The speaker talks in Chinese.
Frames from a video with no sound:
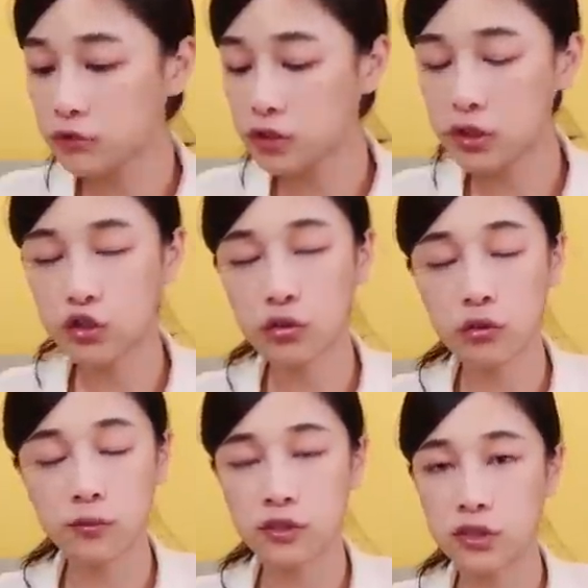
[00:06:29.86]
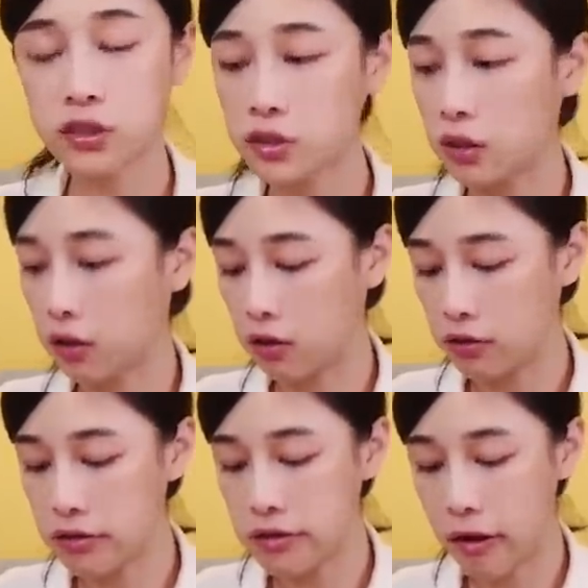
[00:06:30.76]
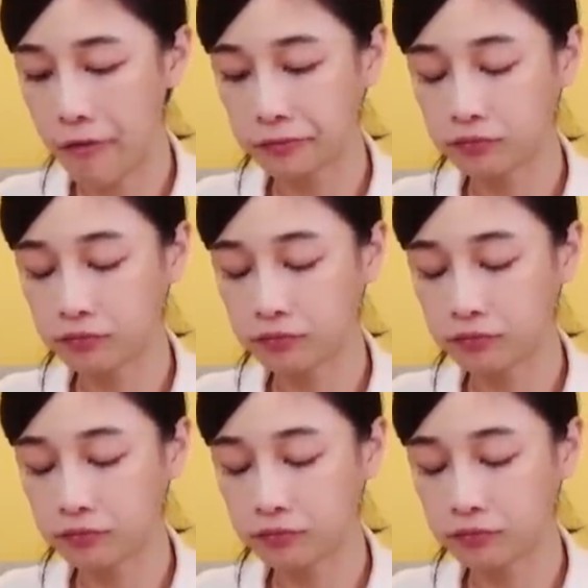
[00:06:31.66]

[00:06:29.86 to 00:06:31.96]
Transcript: 这件妆品真是很可以耶。